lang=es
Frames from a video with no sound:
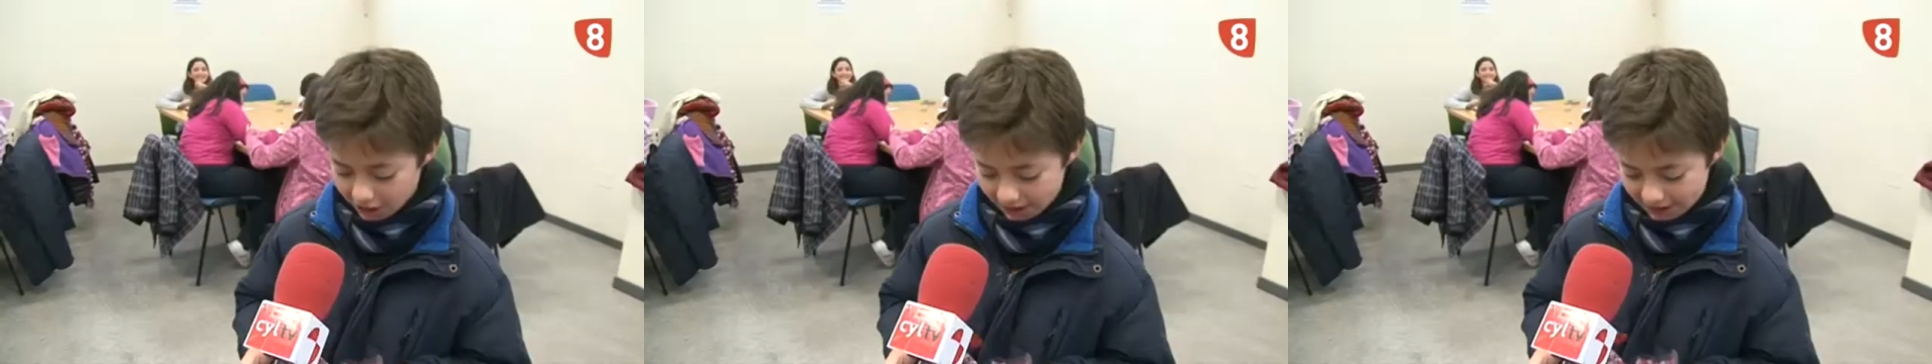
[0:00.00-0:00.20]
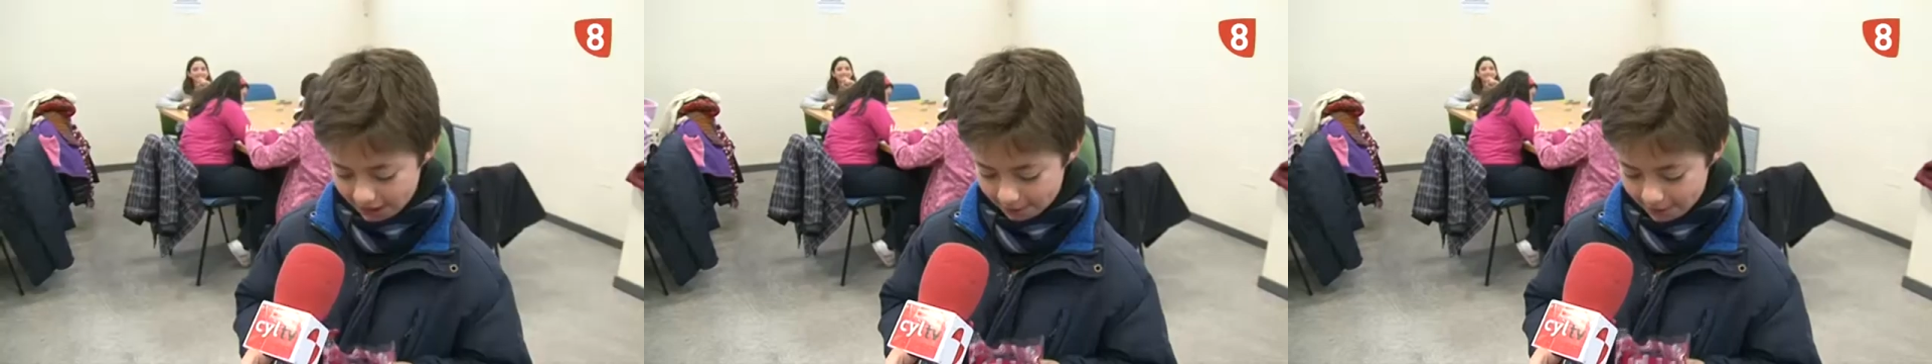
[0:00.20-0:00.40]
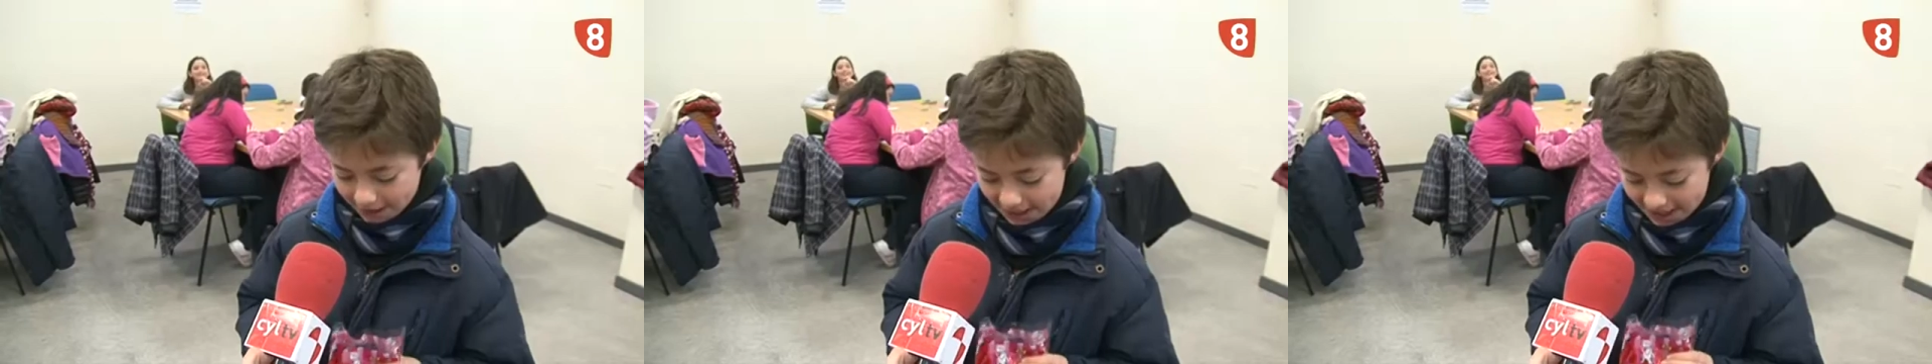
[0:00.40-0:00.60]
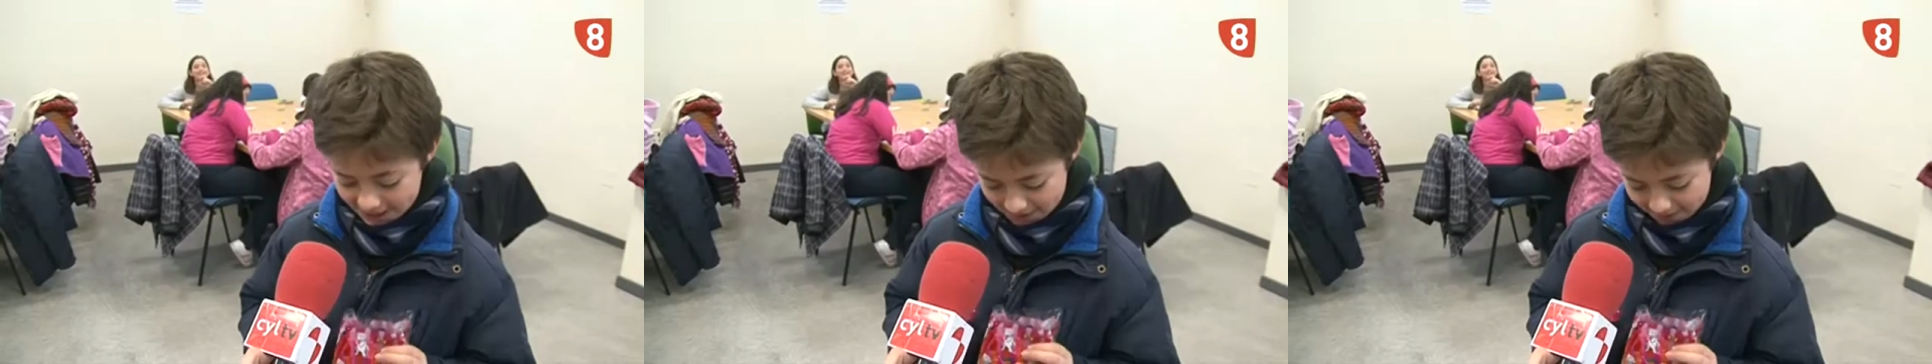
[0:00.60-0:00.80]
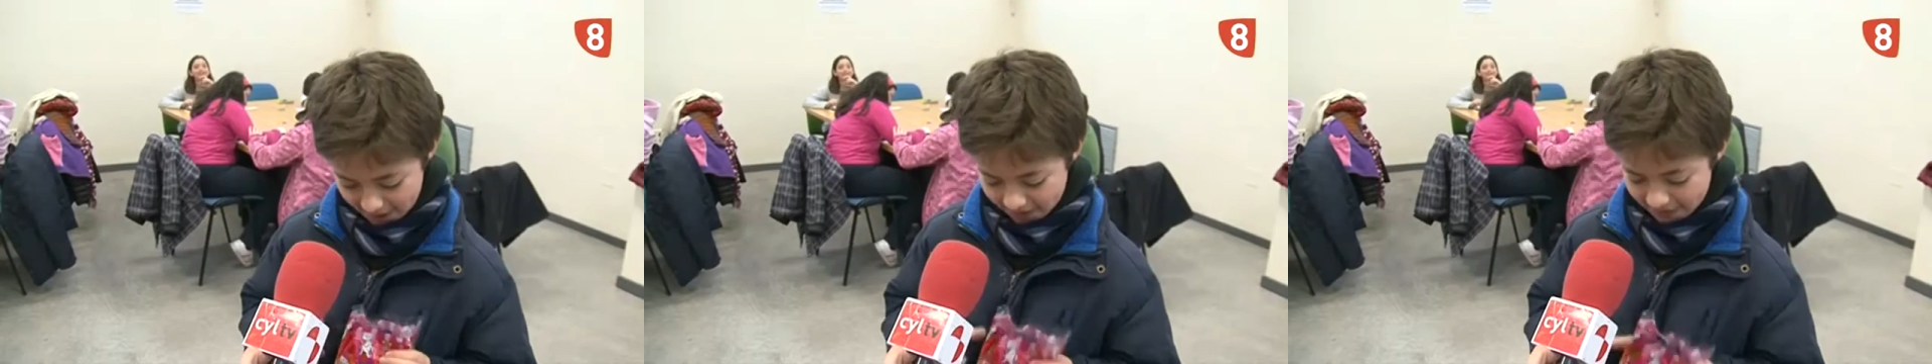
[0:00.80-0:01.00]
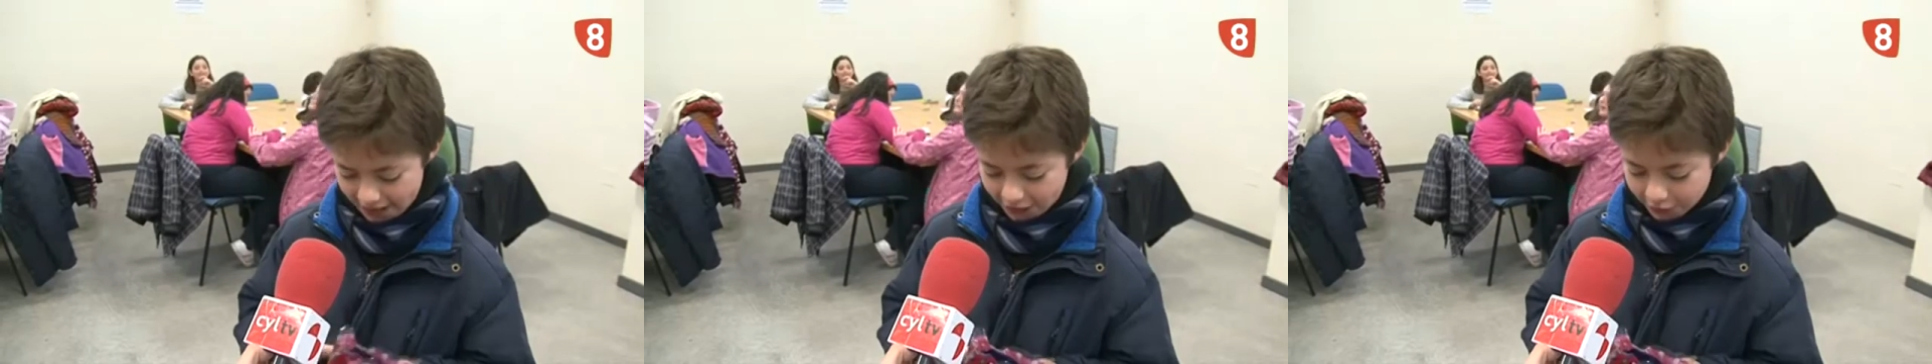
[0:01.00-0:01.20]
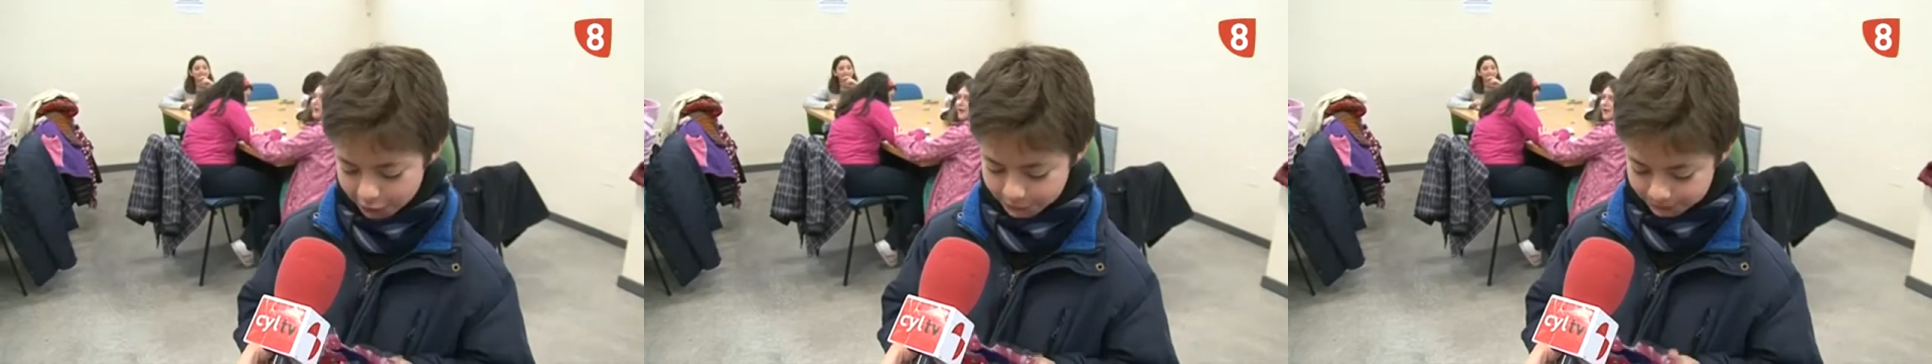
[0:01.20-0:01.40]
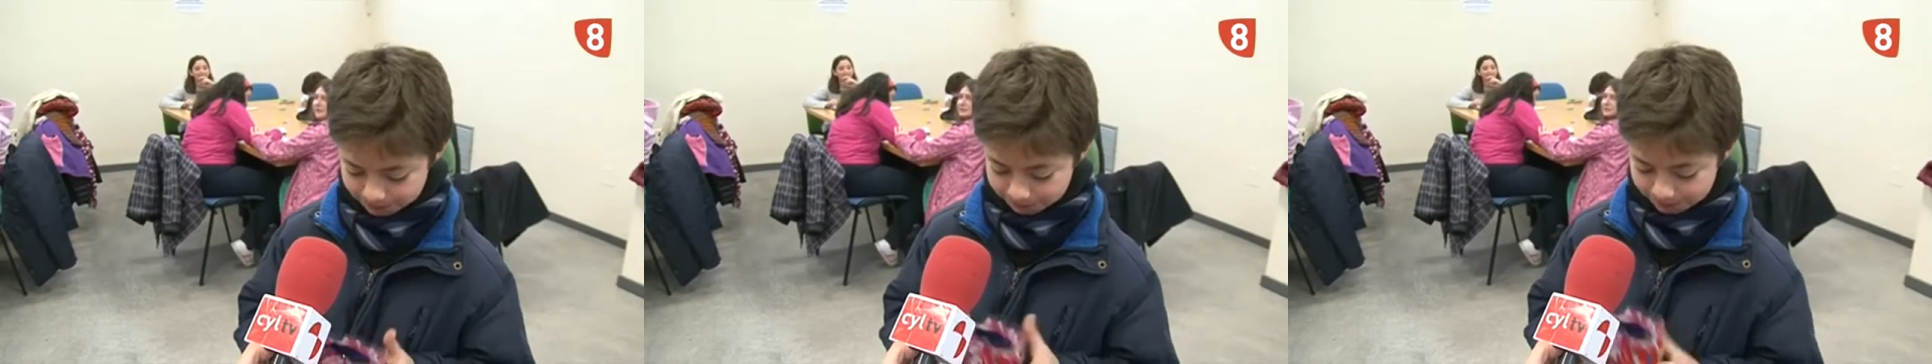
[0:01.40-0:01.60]
a terminar me han dado
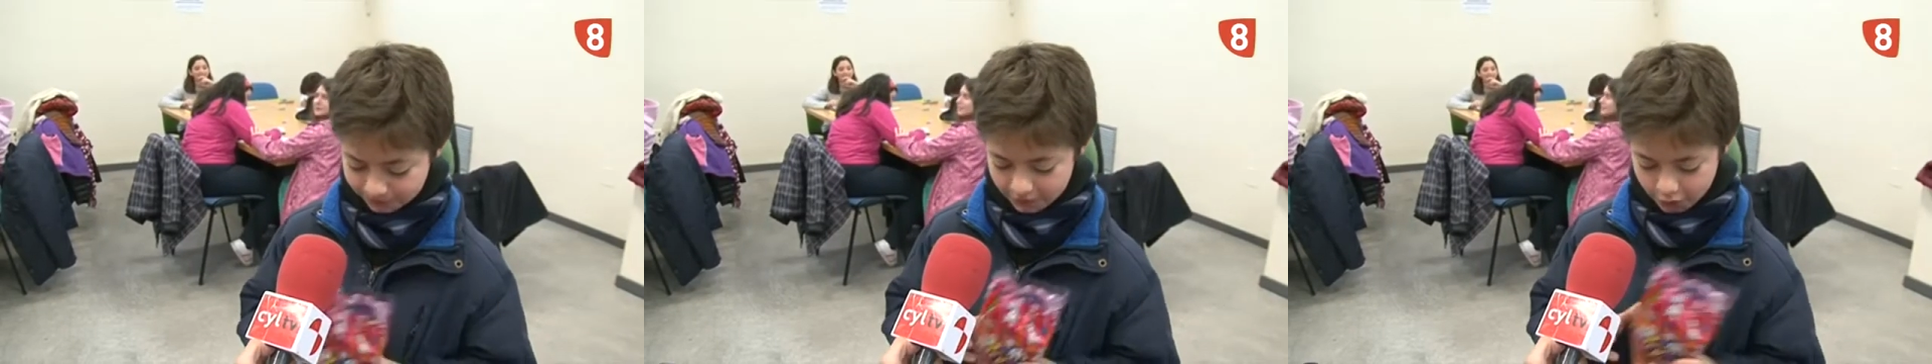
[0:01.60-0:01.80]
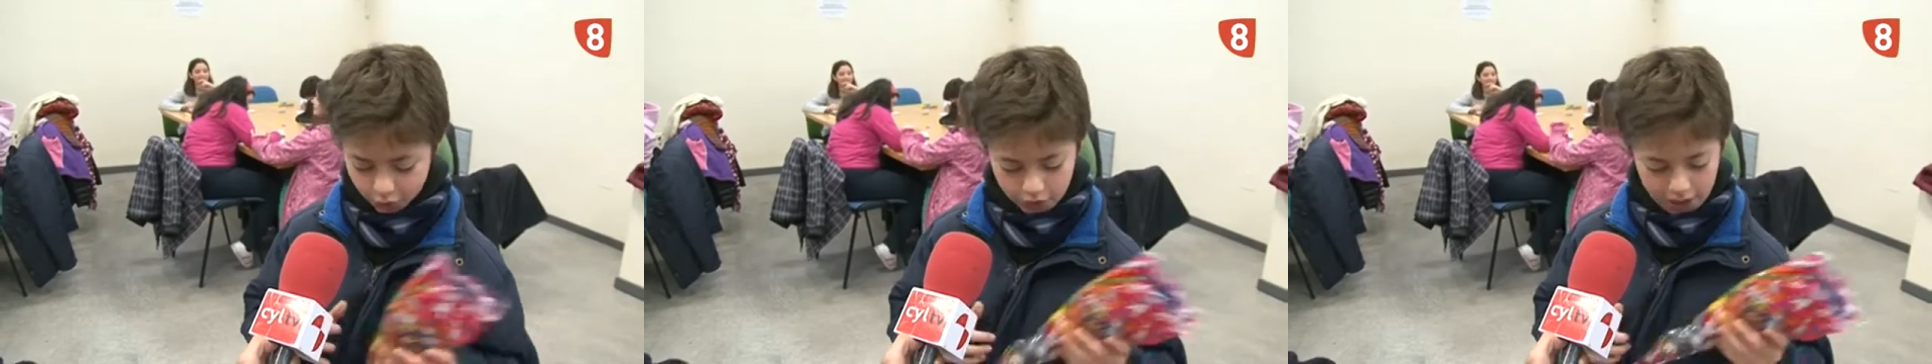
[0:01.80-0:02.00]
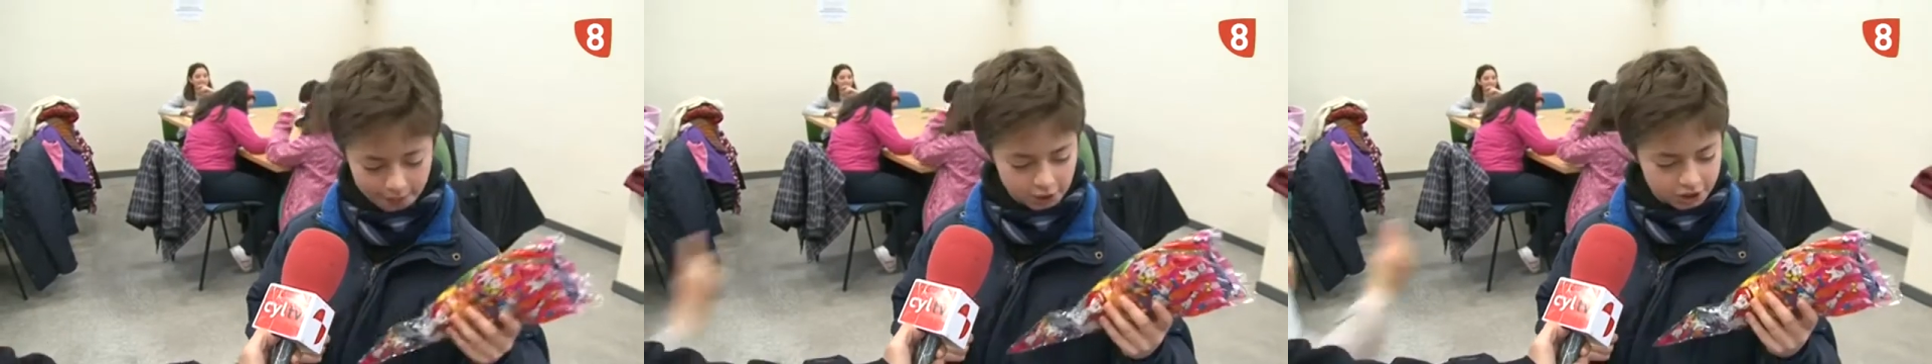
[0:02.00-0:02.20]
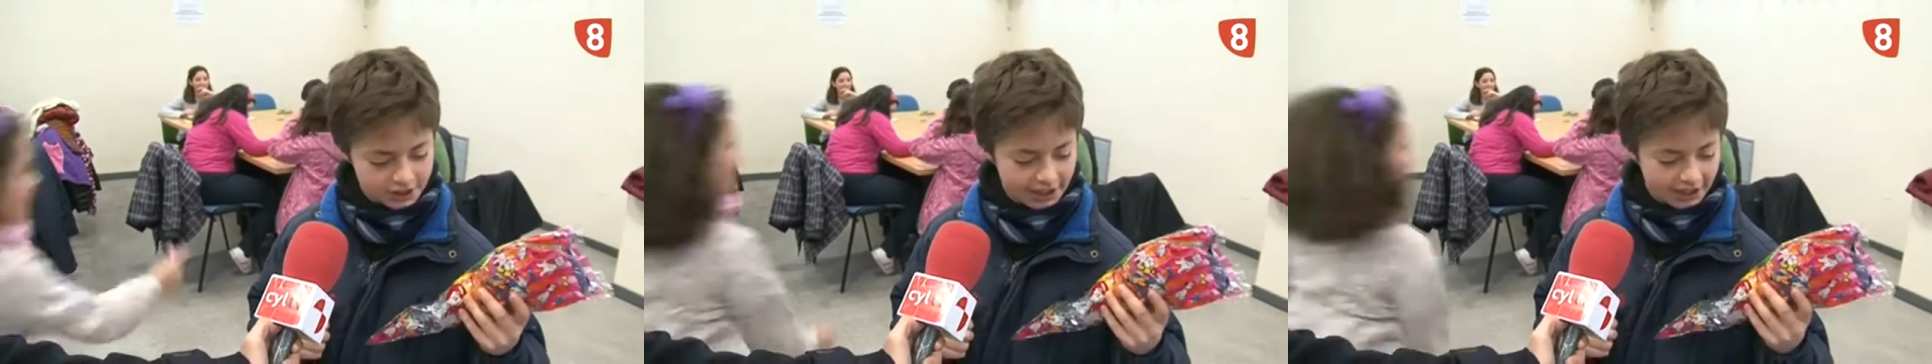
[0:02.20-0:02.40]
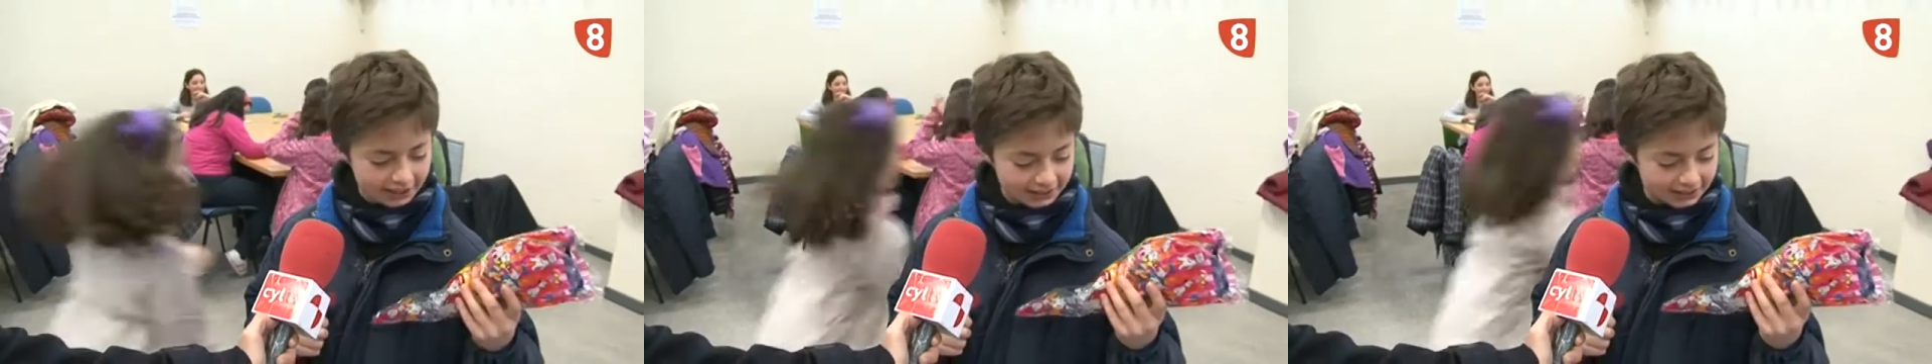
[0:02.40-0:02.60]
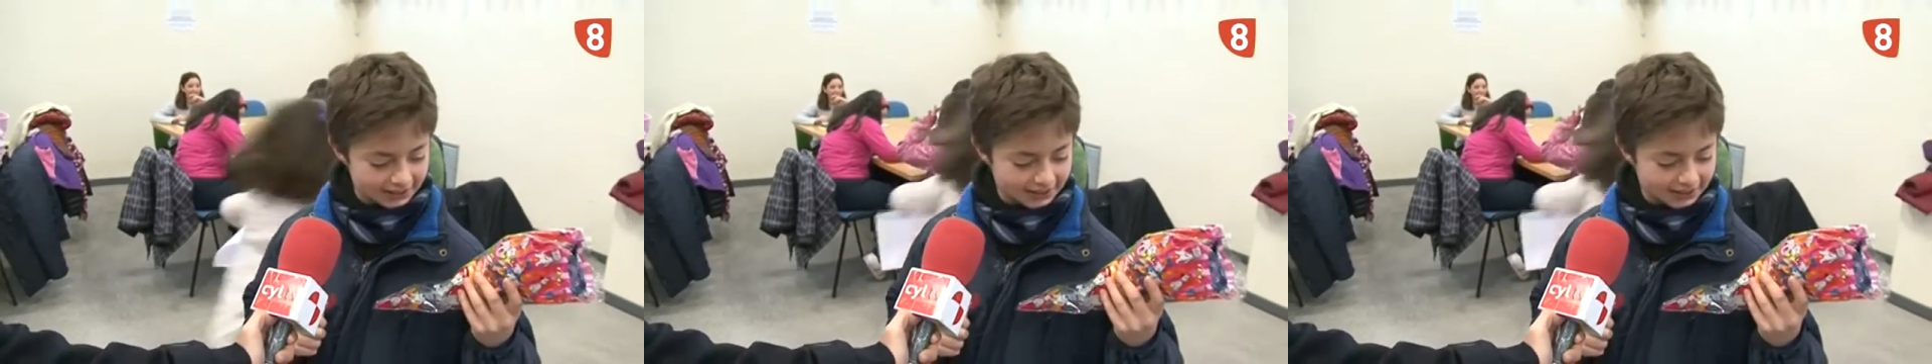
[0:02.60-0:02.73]
una bolsa